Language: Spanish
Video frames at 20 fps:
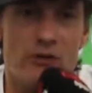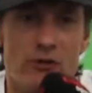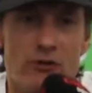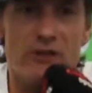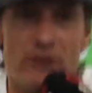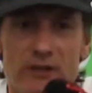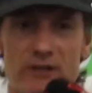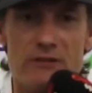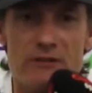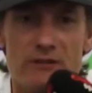creo
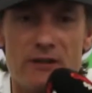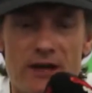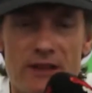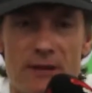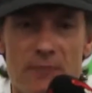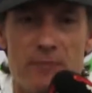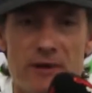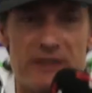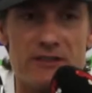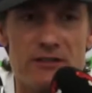que
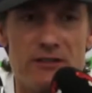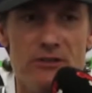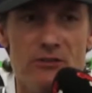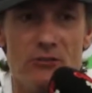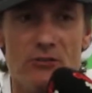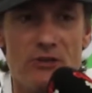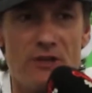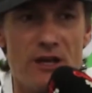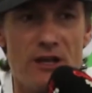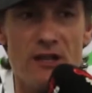cada
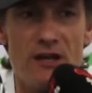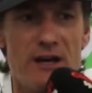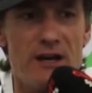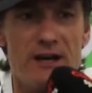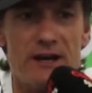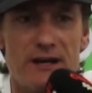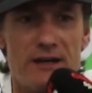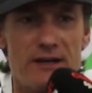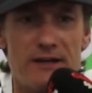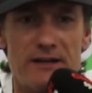partido y
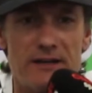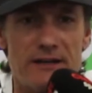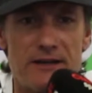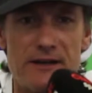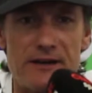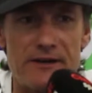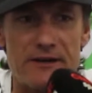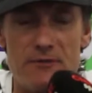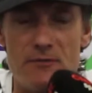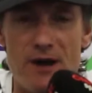
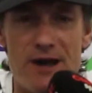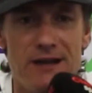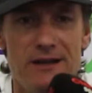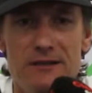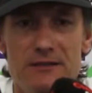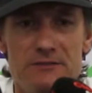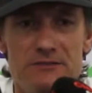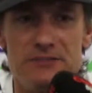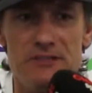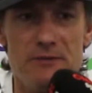cada
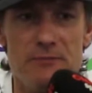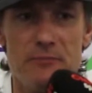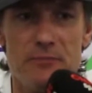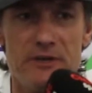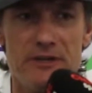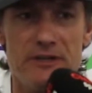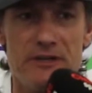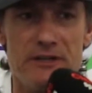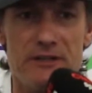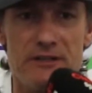rival
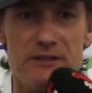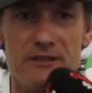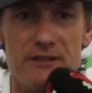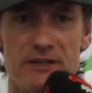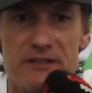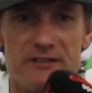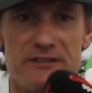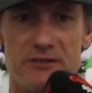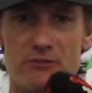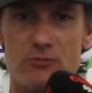siempre
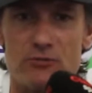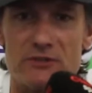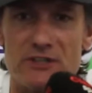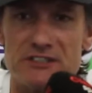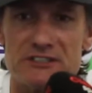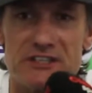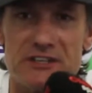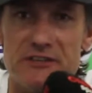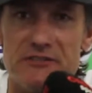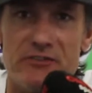hay
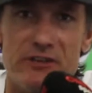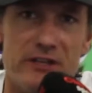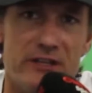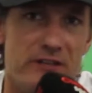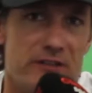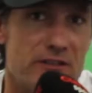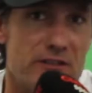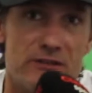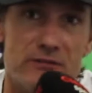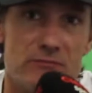circunstancias
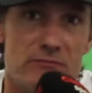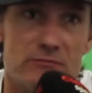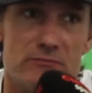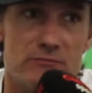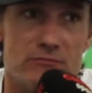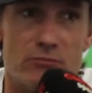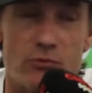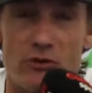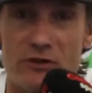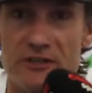diferentes.
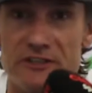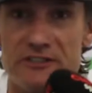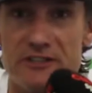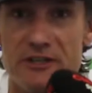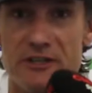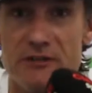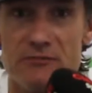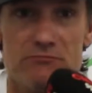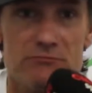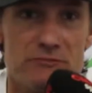Puede
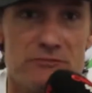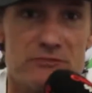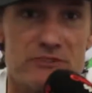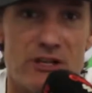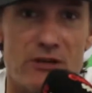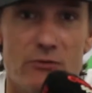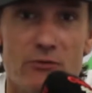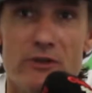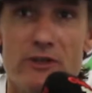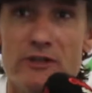ser,
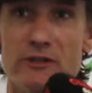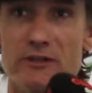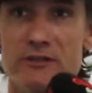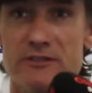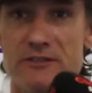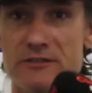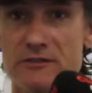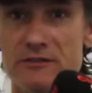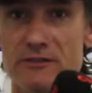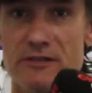San
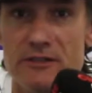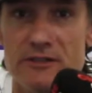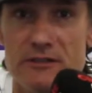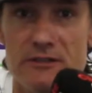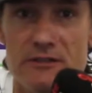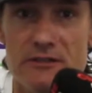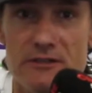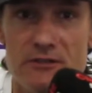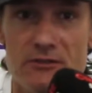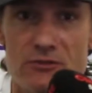Luis
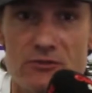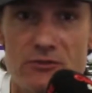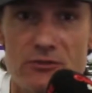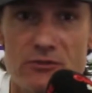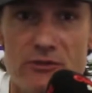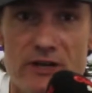el, otro